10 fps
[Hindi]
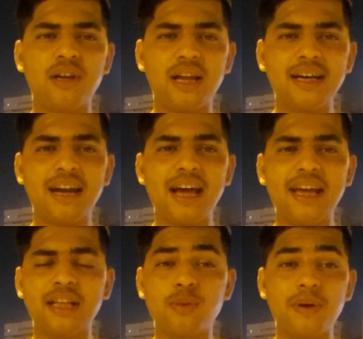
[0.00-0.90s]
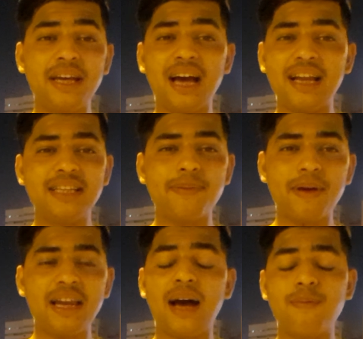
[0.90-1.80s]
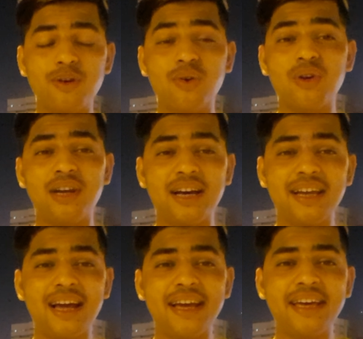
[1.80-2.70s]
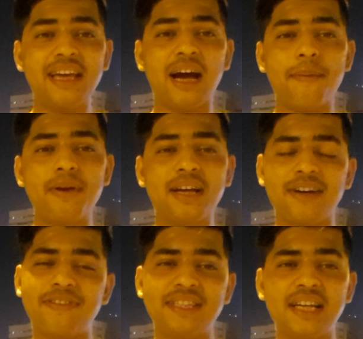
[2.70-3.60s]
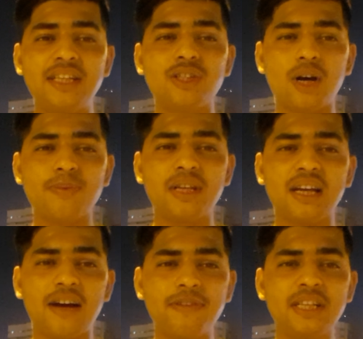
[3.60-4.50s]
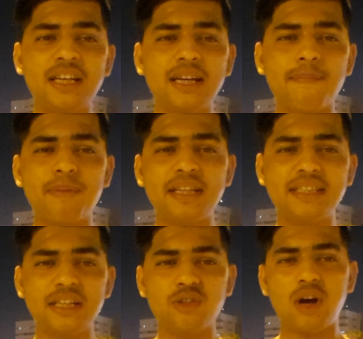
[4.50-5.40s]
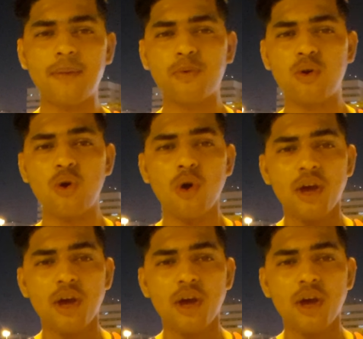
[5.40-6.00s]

लग रहा है कि दुबई आने से पहले आप लोगों को लग रहा है कि यहाँ पे काफ़ी सारी जॉब्स हैं काफ़ी सारी कंपनीज हैं जो आपको